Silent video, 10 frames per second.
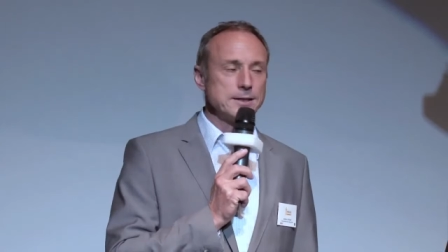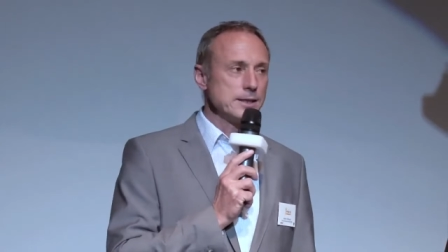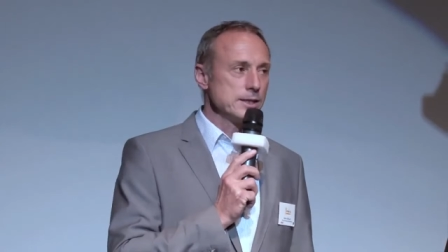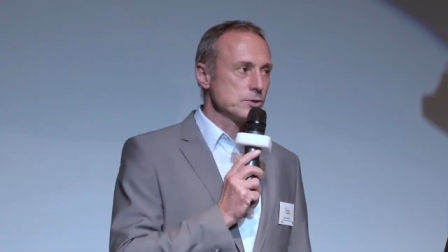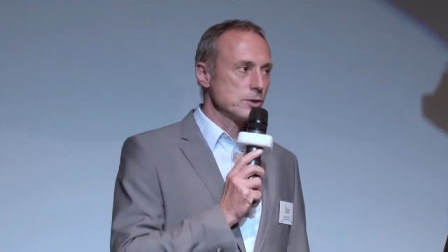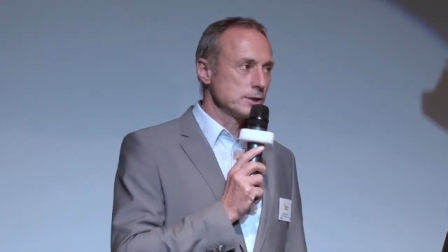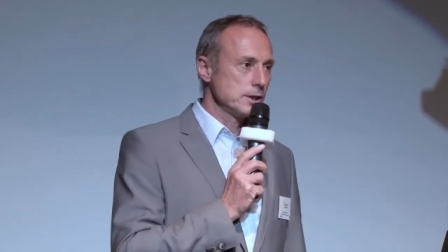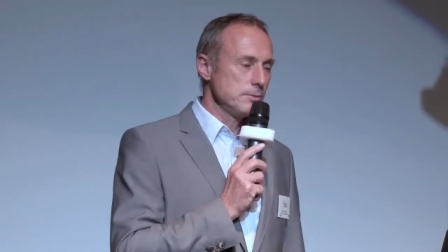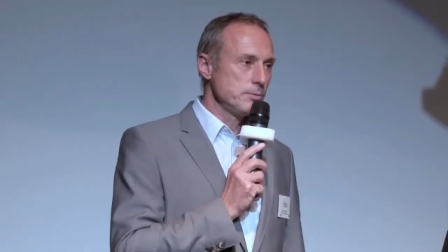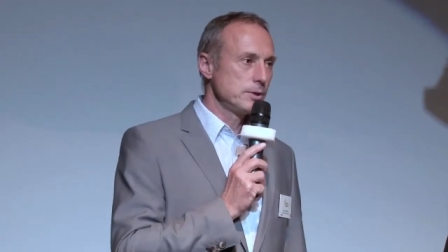die es dort
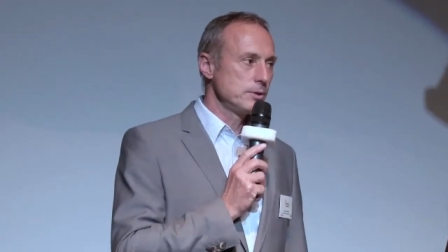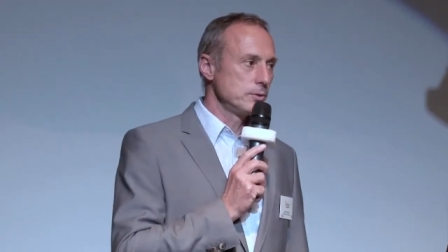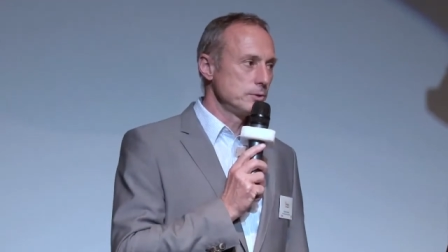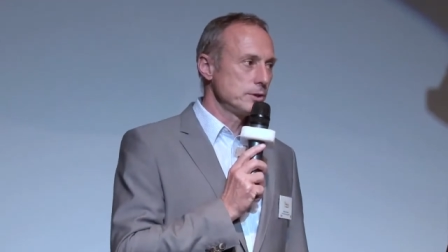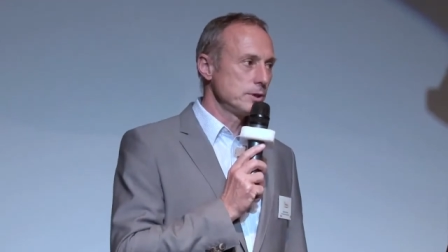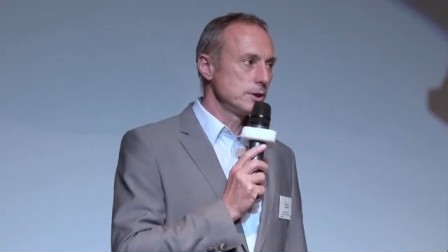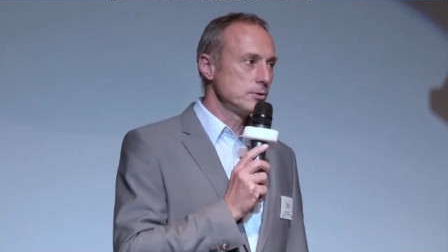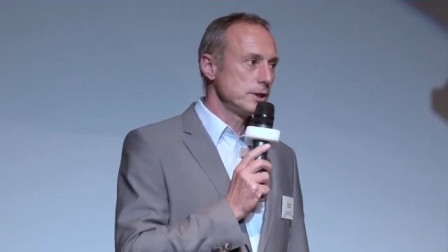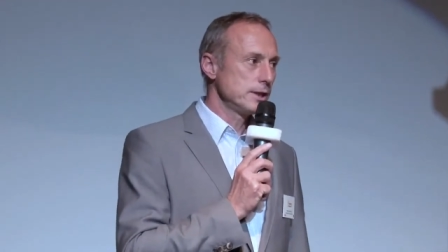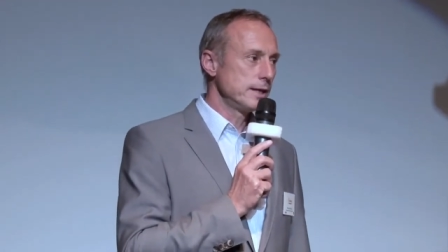gibt und
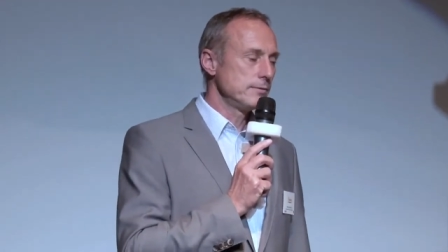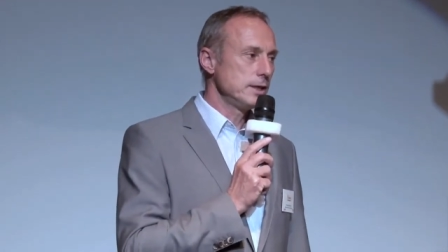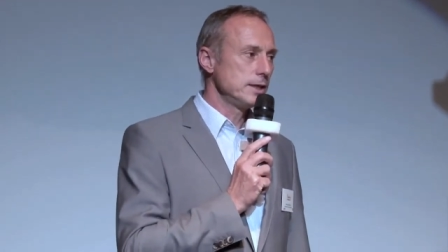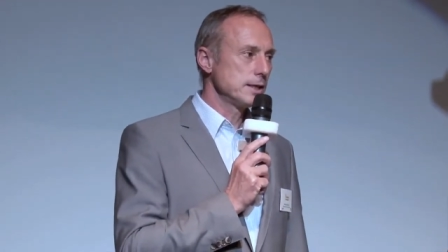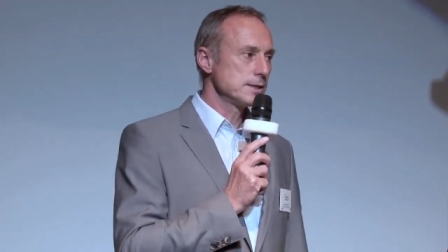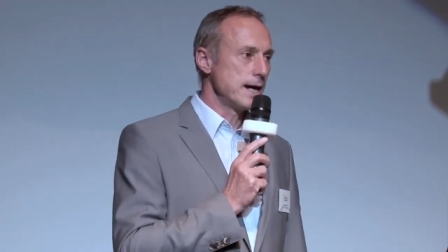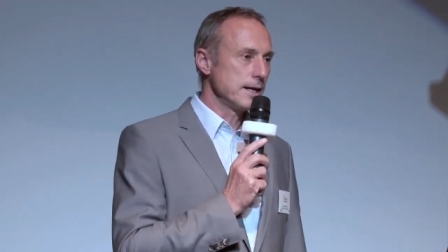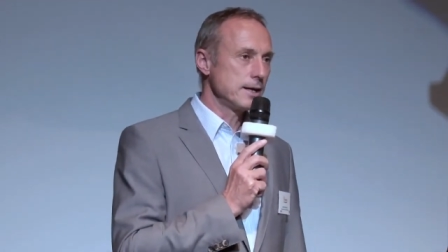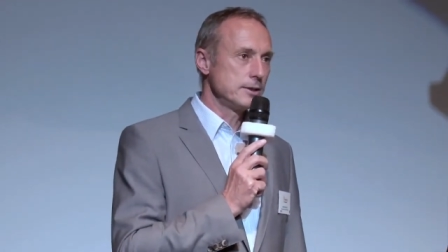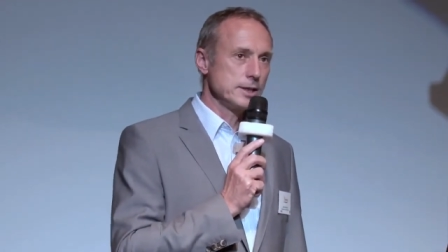natürlich ein wichtiges
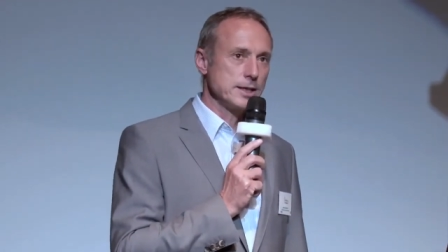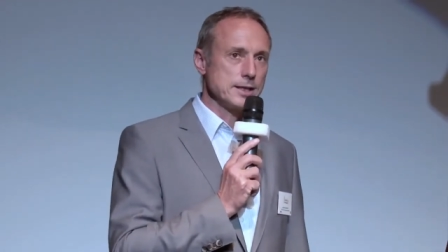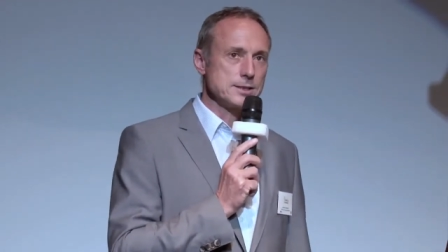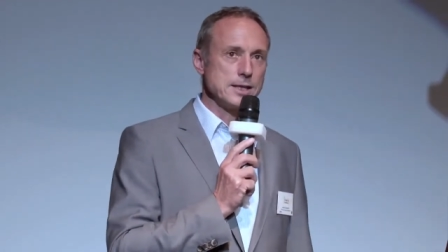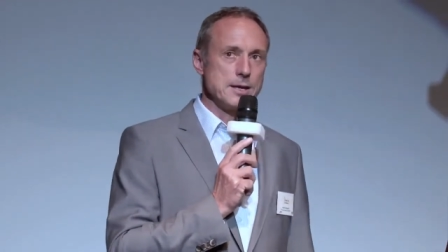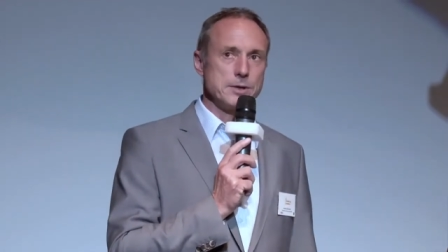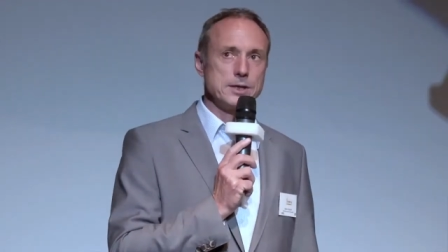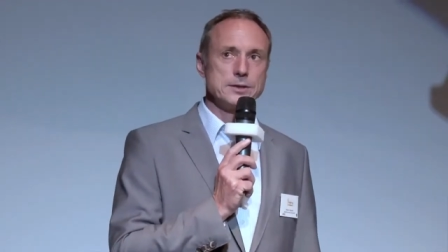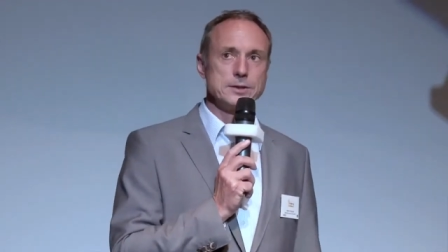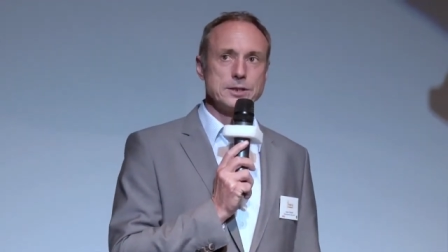
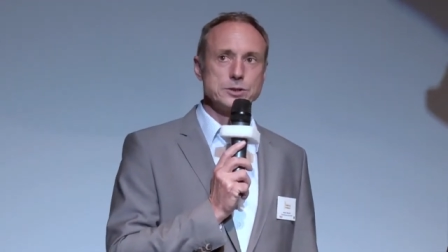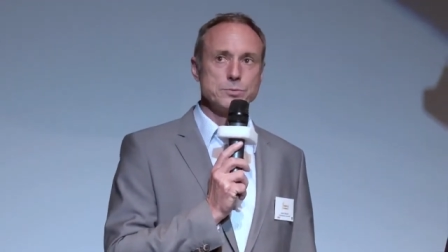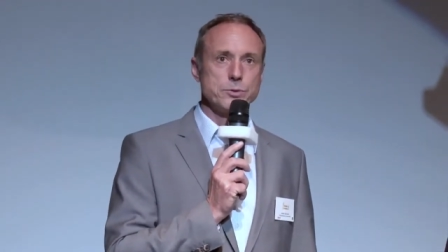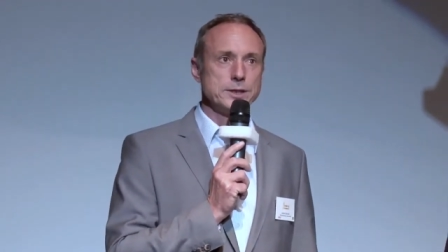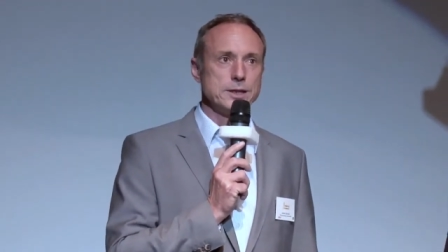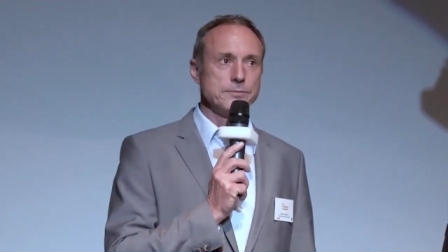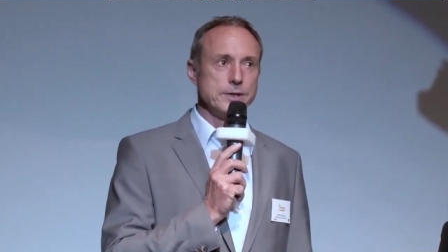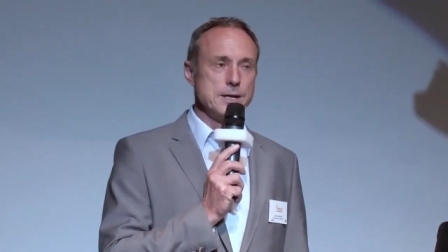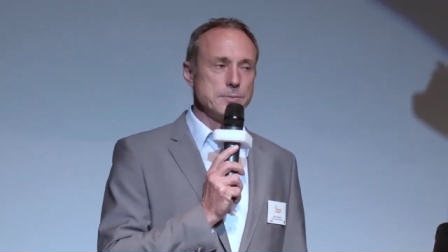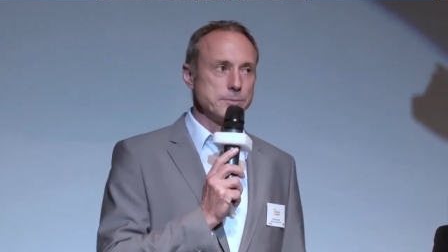Nachhaltigkeitsthema, das die Sporthilfe immer